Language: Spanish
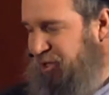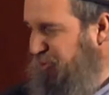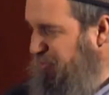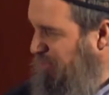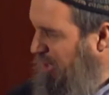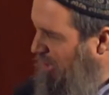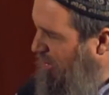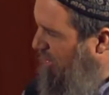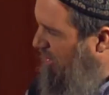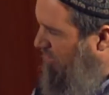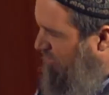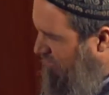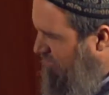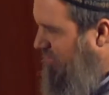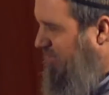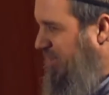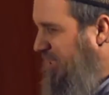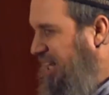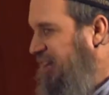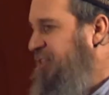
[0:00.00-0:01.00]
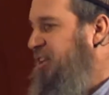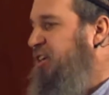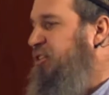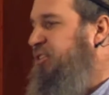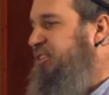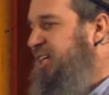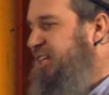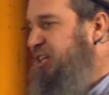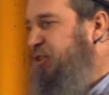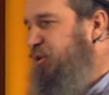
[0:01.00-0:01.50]
pero les voy a
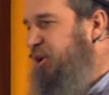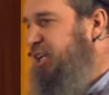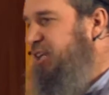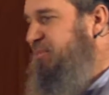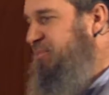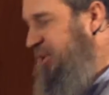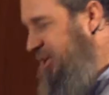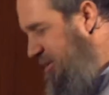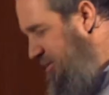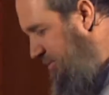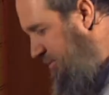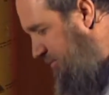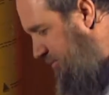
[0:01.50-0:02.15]
contar igual el mío.